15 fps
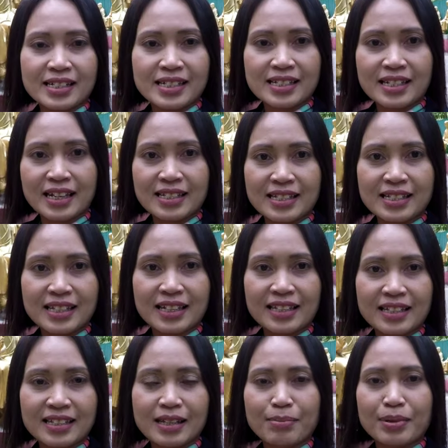yang
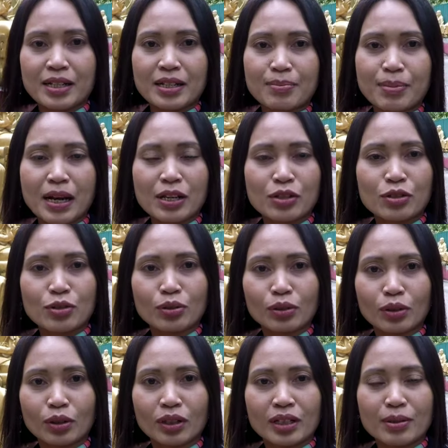sisa-sisanya saya beliin baju
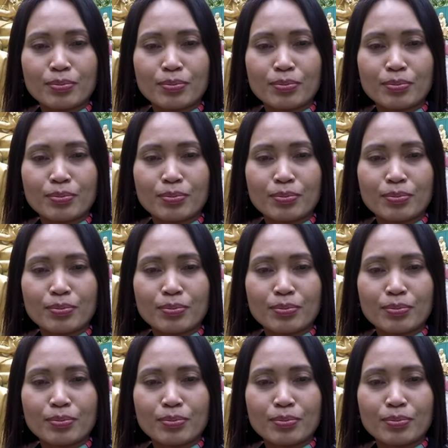untuk